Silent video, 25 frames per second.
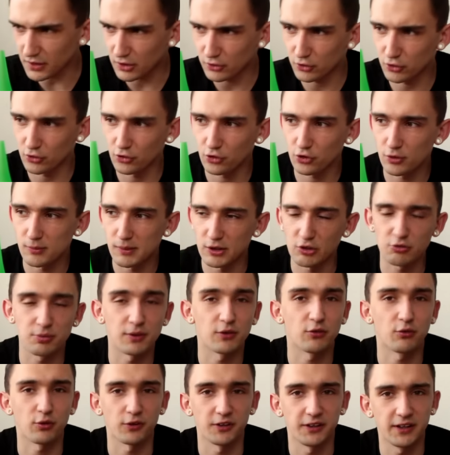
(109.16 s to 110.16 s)
Und das ist zum
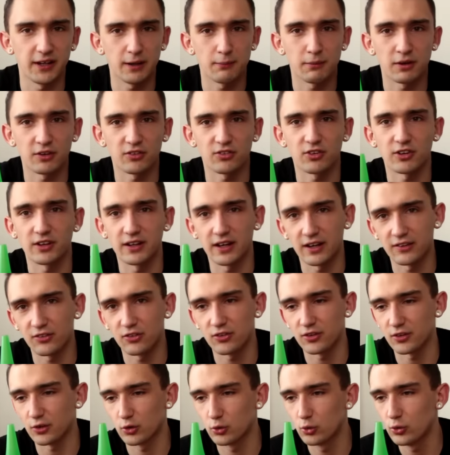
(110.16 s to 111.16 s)
Beispiel jetzt von Jägermeister, die
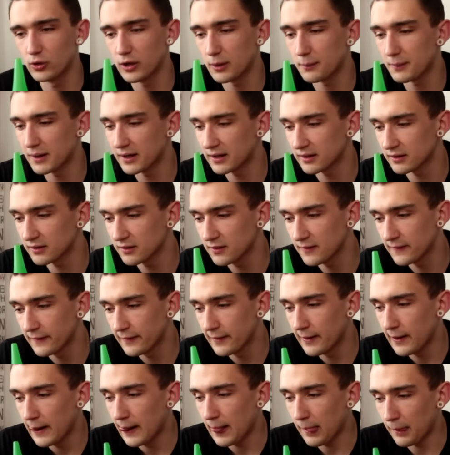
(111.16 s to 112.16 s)
kannst du in den Kühler machen.
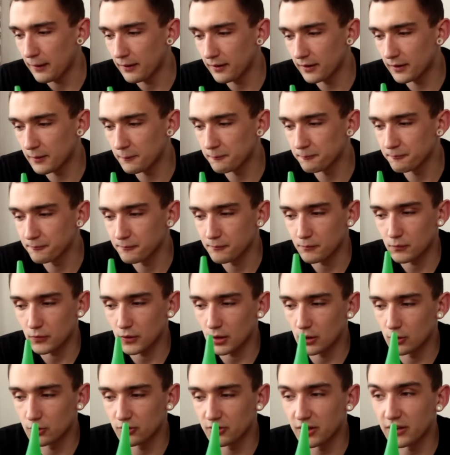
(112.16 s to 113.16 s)
Ähm,
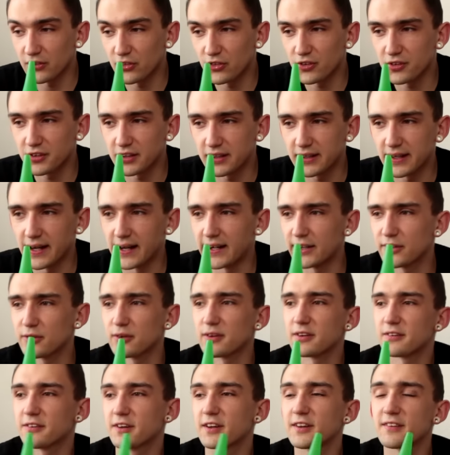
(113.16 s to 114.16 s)
und dann sind die kalt
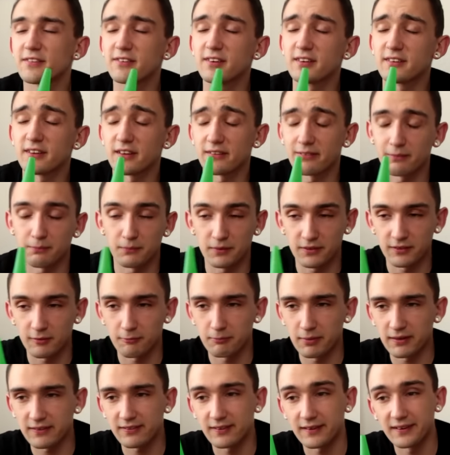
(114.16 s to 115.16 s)
und dann trinkt sich das ein
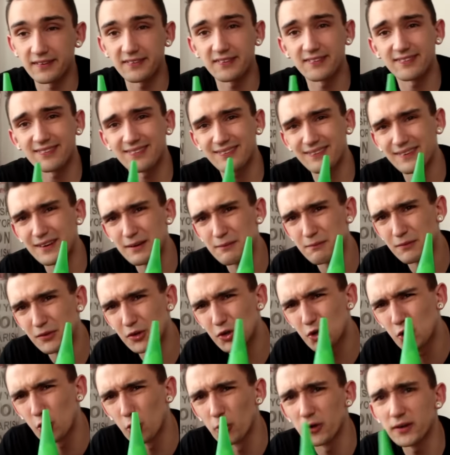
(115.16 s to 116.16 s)
bisschen besser. Das ist
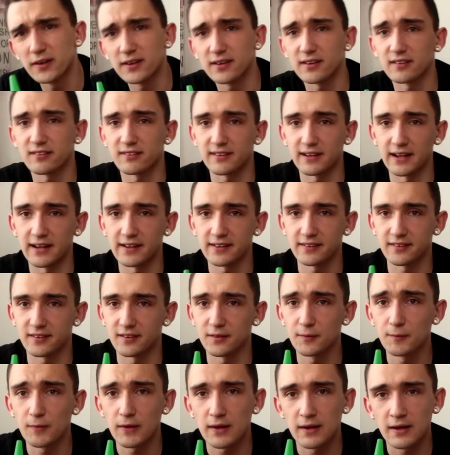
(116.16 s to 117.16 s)
im Grunde das
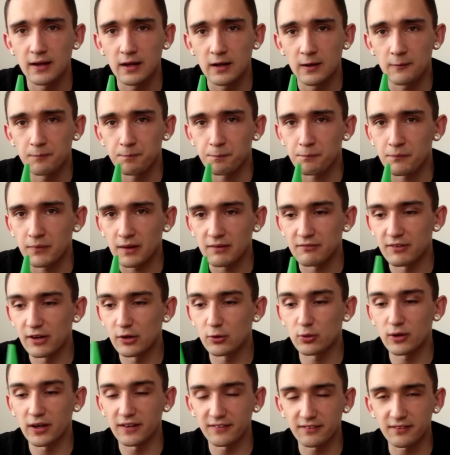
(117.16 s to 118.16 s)
Gleiche,
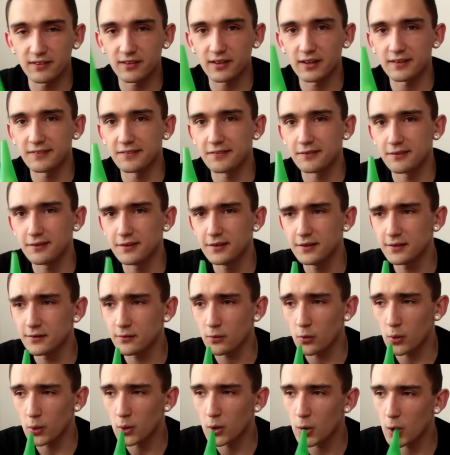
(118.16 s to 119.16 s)
weil du kannst ja dran
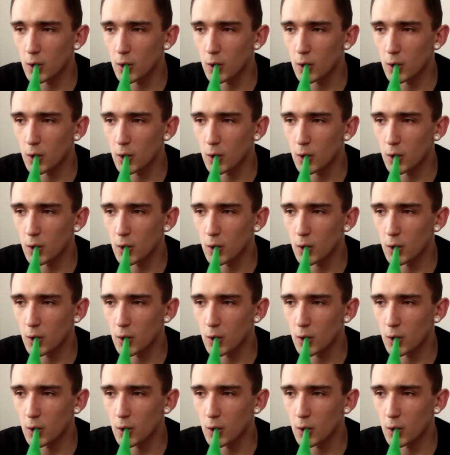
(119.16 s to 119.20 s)
ziehen